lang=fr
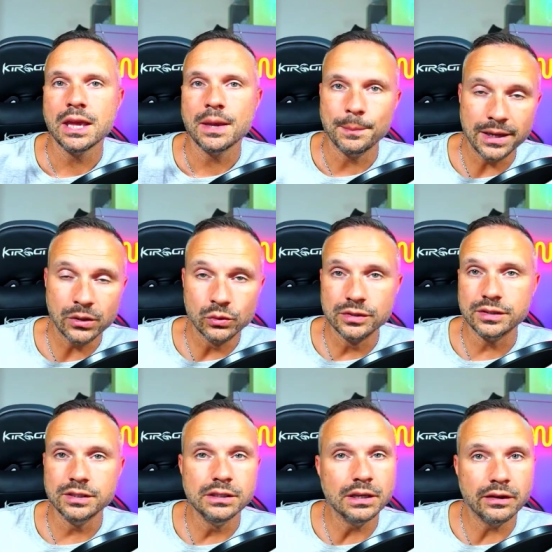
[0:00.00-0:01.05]
mais
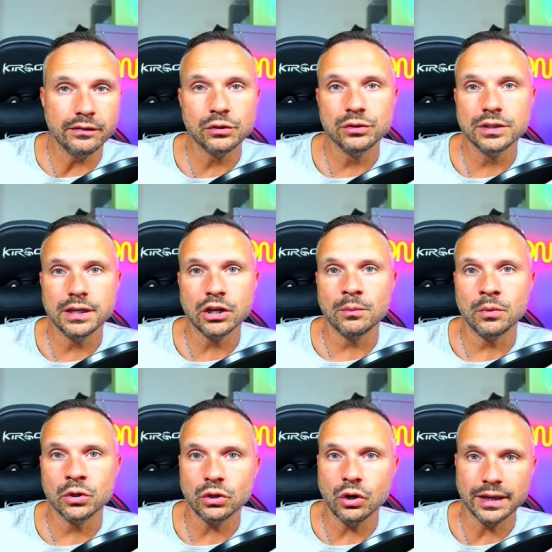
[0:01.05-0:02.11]
aussi avec une télécommande
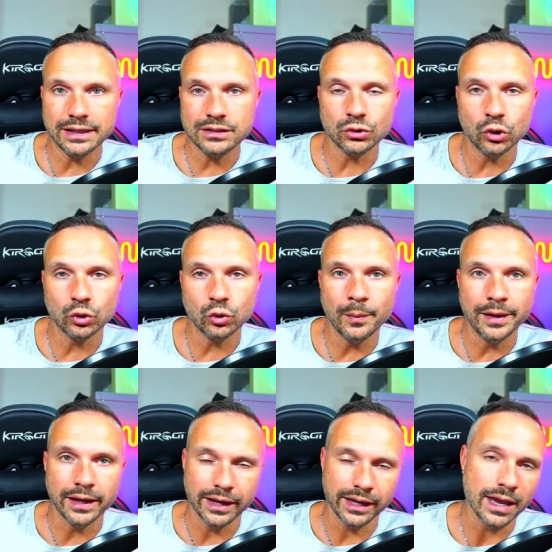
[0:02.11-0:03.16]
en 433
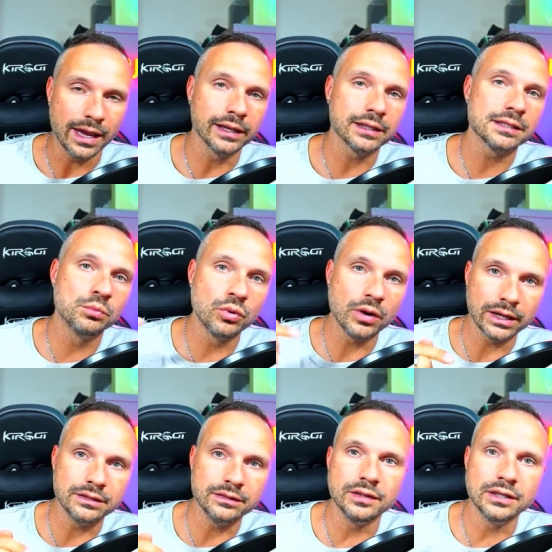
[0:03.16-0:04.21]
MHz pour
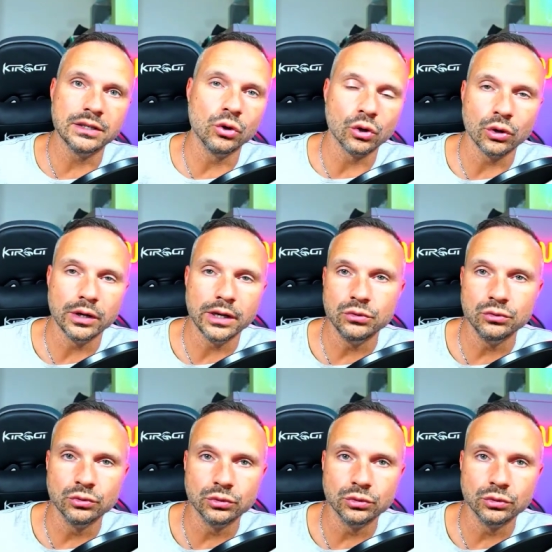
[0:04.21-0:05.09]
activer le relais d'une autre